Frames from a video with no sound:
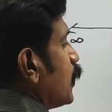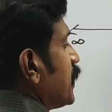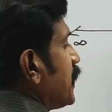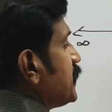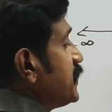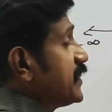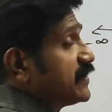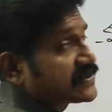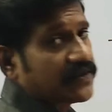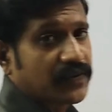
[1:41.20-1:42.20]
ஒன் எயிட்டி
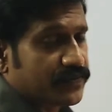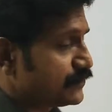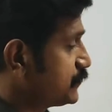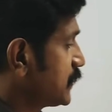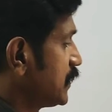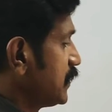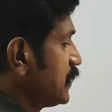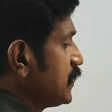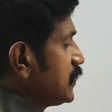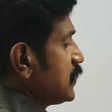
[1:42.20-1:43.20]
டிகிரிஸில் வரும்
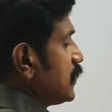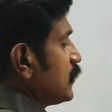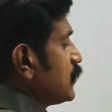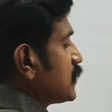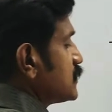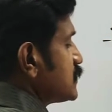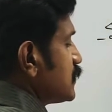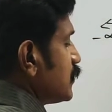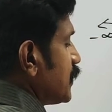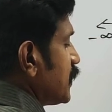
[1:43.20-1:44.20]
இதுதான் உங்களுக்கு
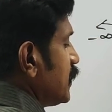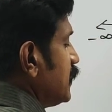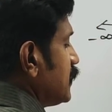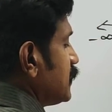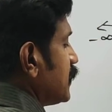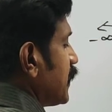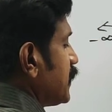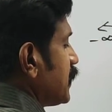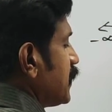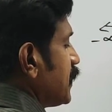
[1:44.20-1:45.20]
ஜீரோ டிகிரி இது
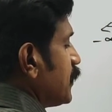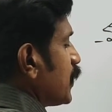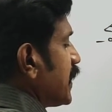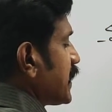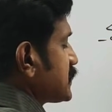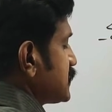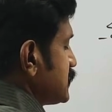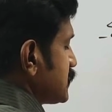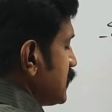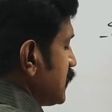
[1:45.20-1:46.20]
நைன்டி டிகிரி ஒய்
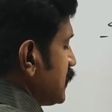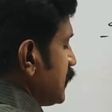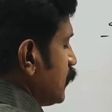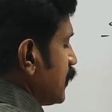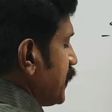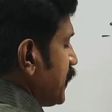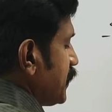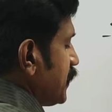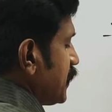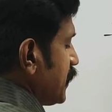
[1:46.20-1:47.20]
ஆக்சிஸ் இதான் ஒன்
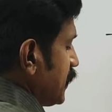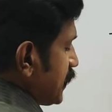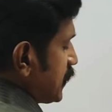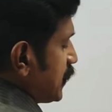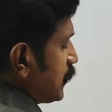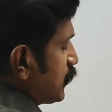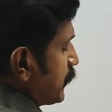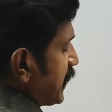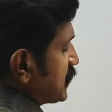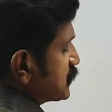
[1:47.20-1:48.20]
எயிட்டி டிகிரி இங்கே தான்
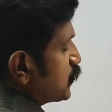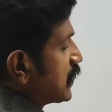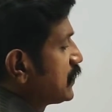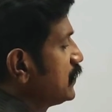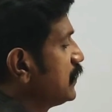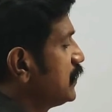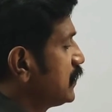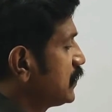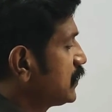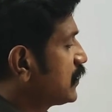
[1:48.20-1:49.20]
வரும் மைனஸ் ஒன்
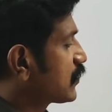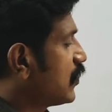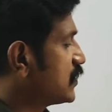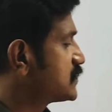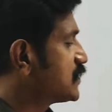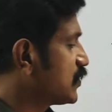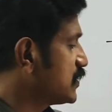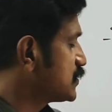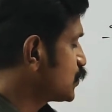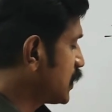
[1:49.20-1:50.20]
இதுதான் காஸ்
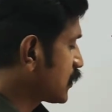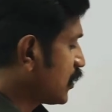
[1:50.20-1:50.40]
ஜீரோ இஸ் ஒன்